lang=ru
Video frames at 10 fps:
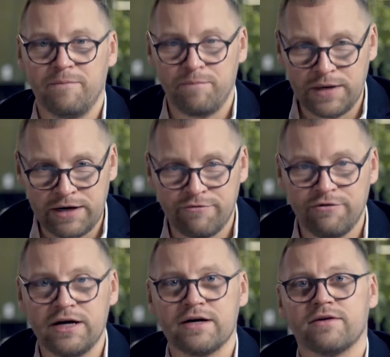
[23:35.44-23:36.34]

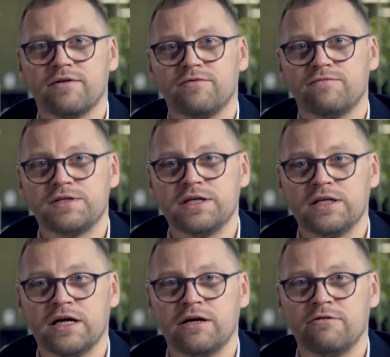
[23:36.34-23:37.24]
BMW
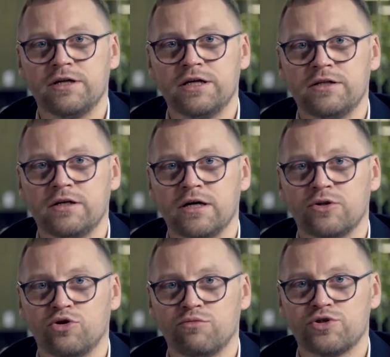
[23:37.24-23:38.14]
всегда говорил о
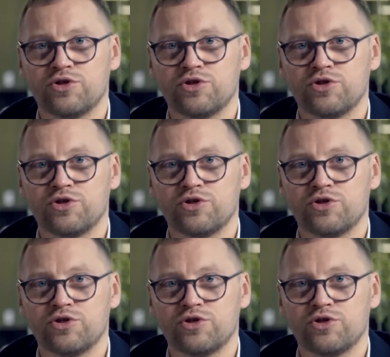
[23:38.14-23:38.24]
том,